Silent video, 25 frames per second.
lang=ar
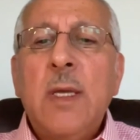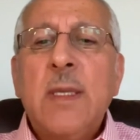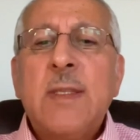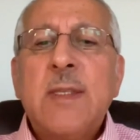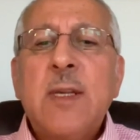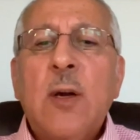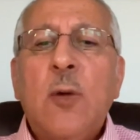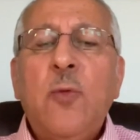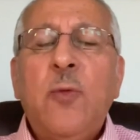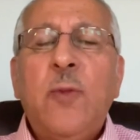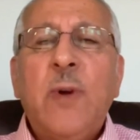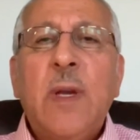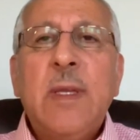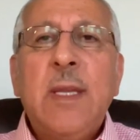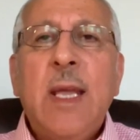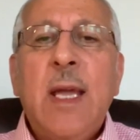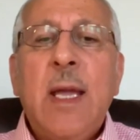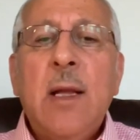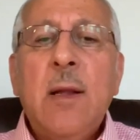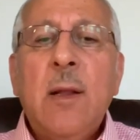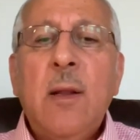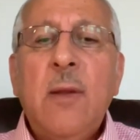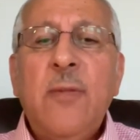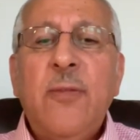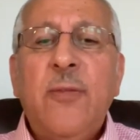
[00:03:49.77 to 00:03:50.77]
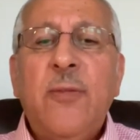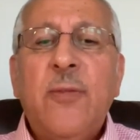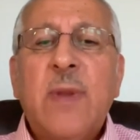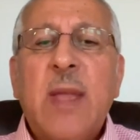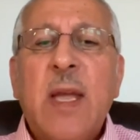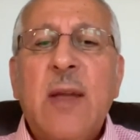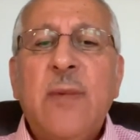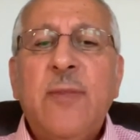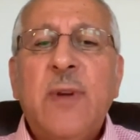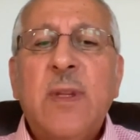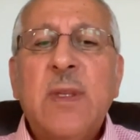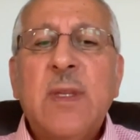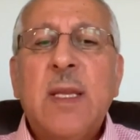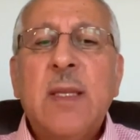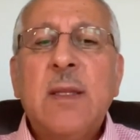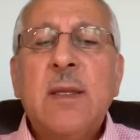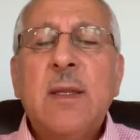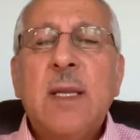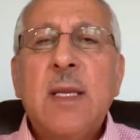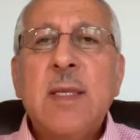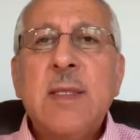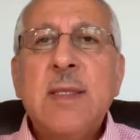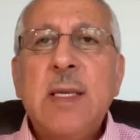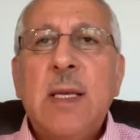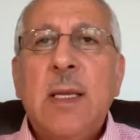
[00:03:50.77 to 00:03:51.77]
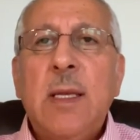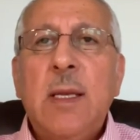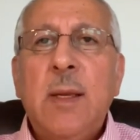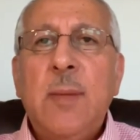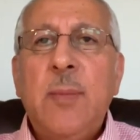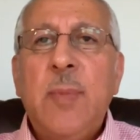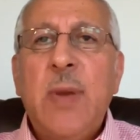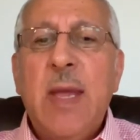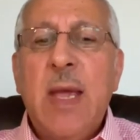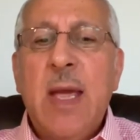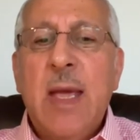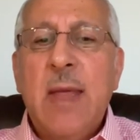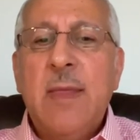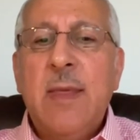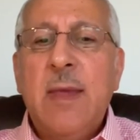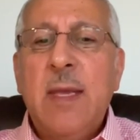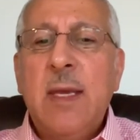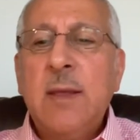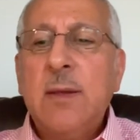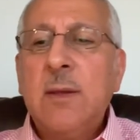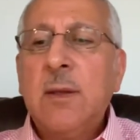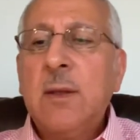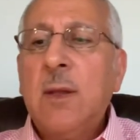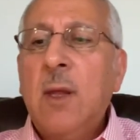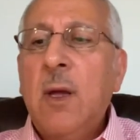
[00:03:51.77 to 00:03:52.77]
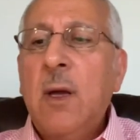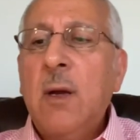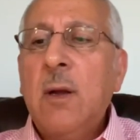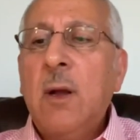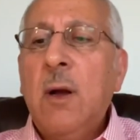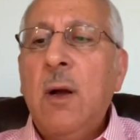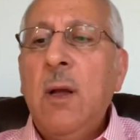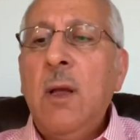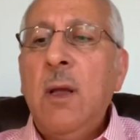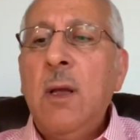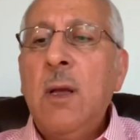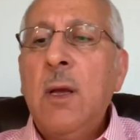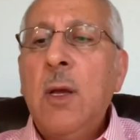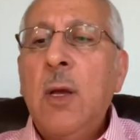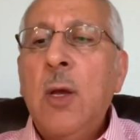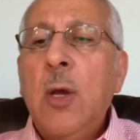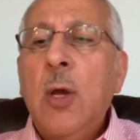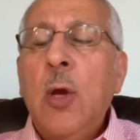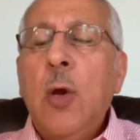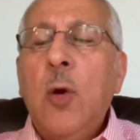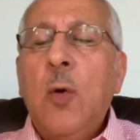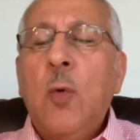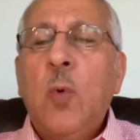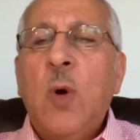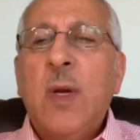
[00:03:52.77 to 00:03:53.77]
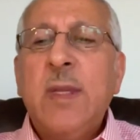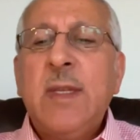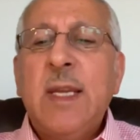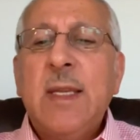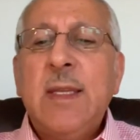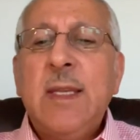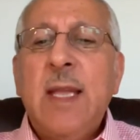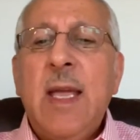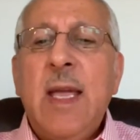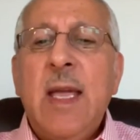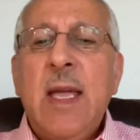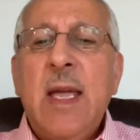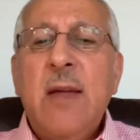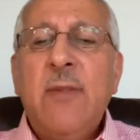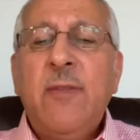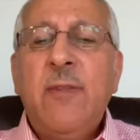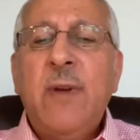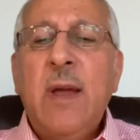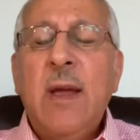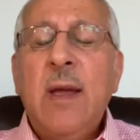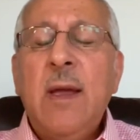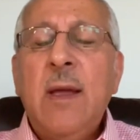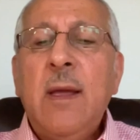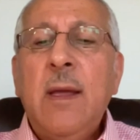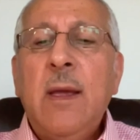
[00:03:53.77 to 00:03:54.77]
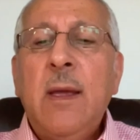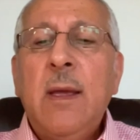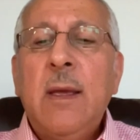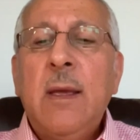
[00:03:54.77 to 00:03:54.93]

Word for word: سوف تعرف كيف تتصل بهذه الطاقه وتتعافى